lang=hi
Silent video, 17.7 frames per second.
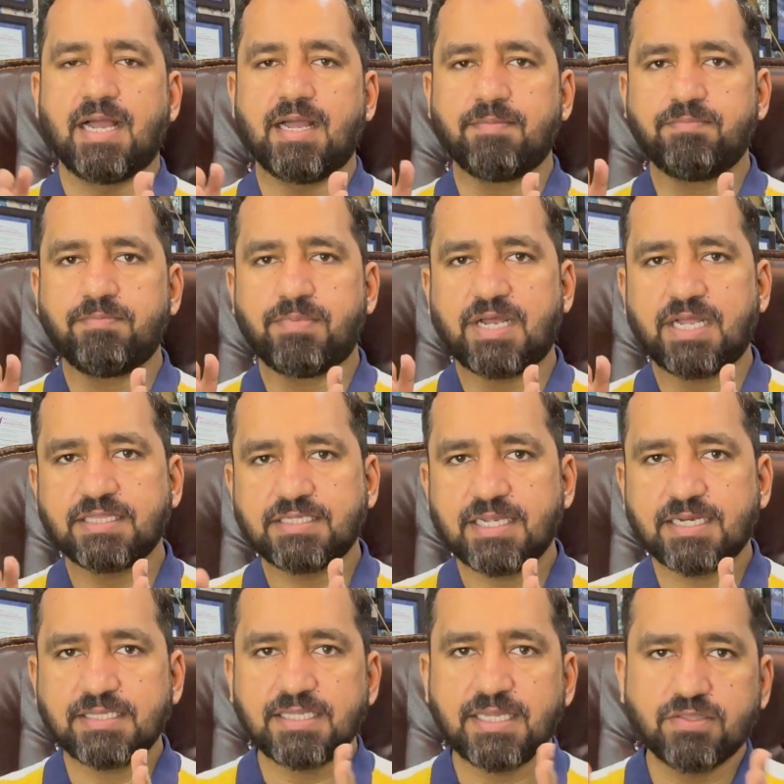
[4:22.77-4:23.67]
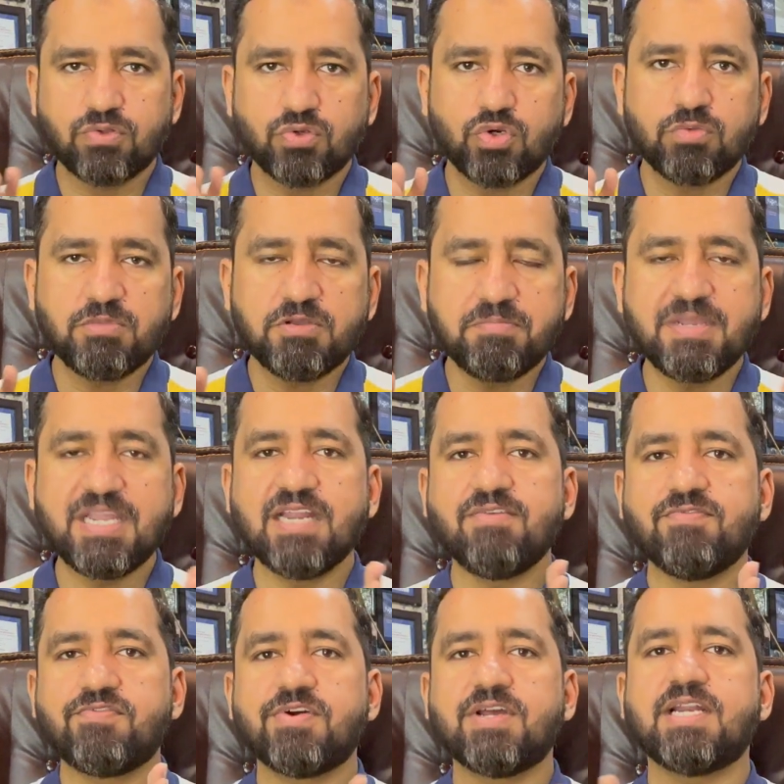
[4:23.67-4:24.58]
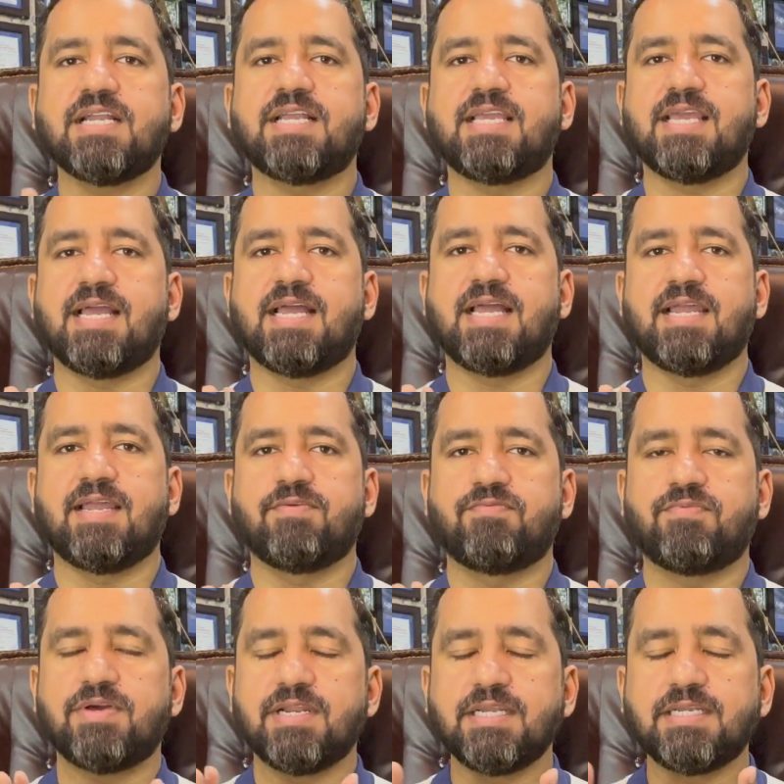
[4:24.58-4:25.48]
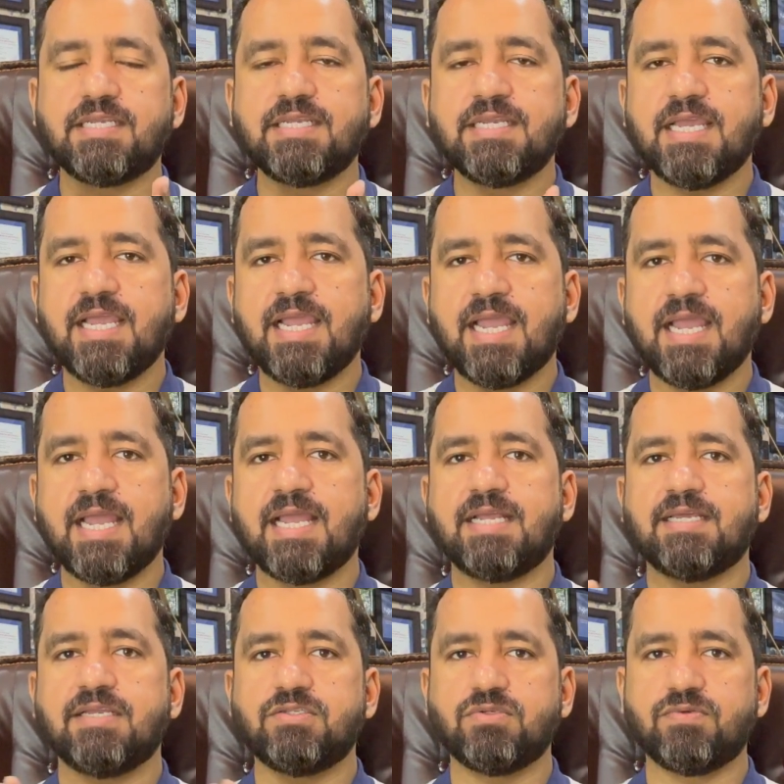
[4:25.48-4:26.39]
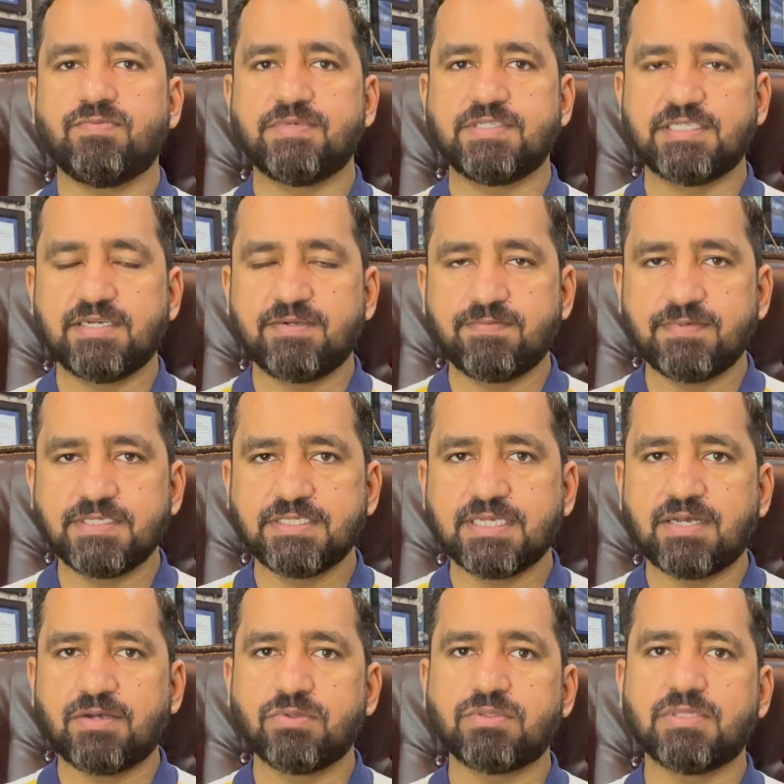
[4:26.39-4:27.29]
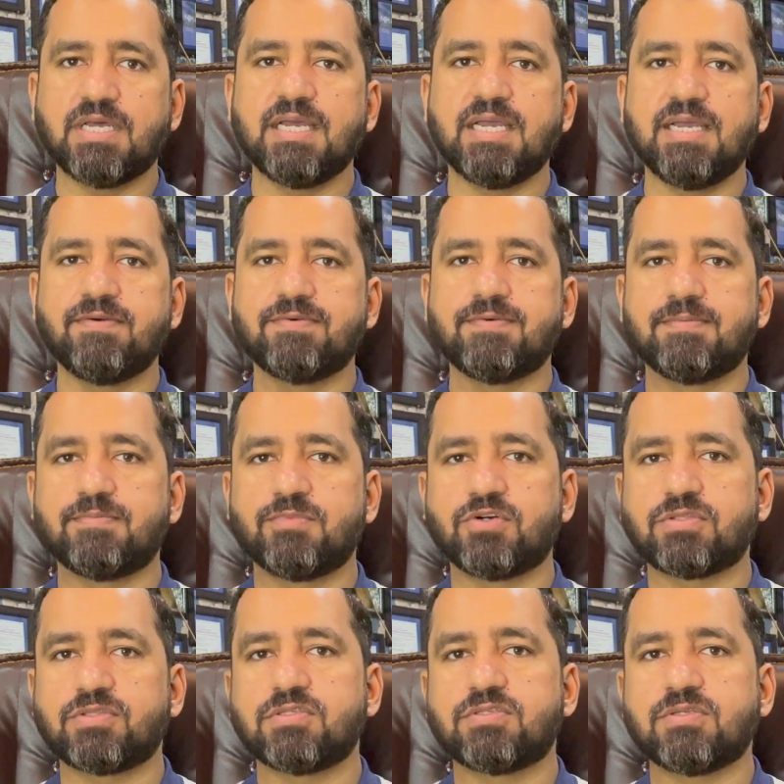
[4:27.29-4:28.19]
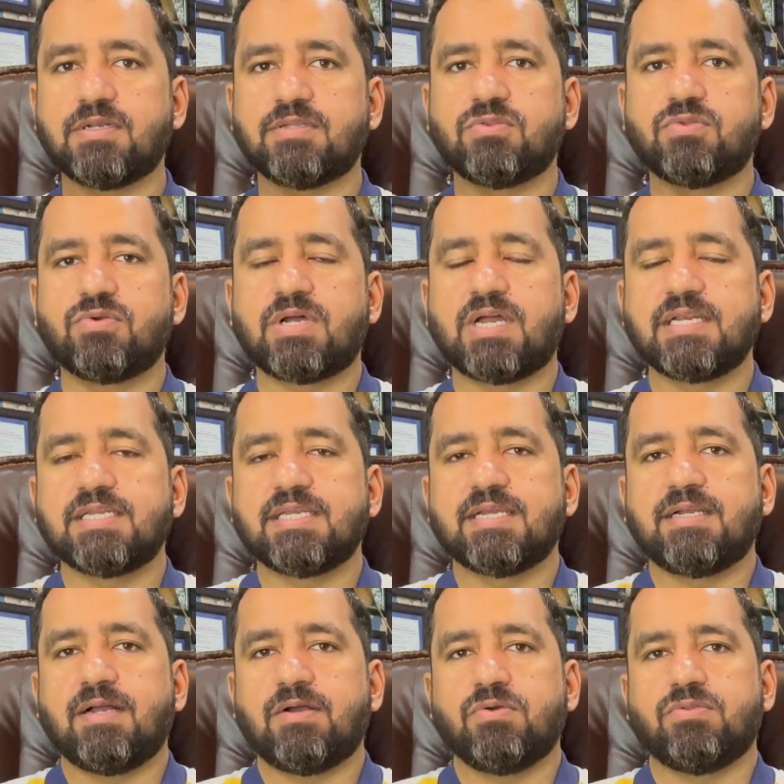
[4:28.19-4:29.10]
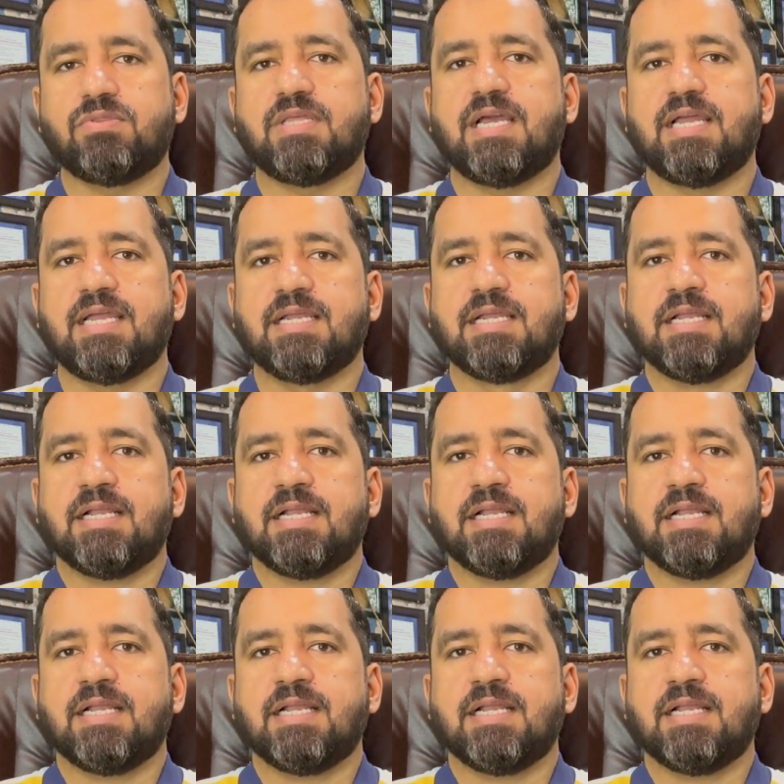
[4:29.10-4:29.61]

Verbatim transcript: अब बात करते हैं दोनों में मेन फ़र्क क्या है फ़र्क ये है कि जो विज़िट वीज़ा होता है वो मुख्तसर दुरानिए का होता है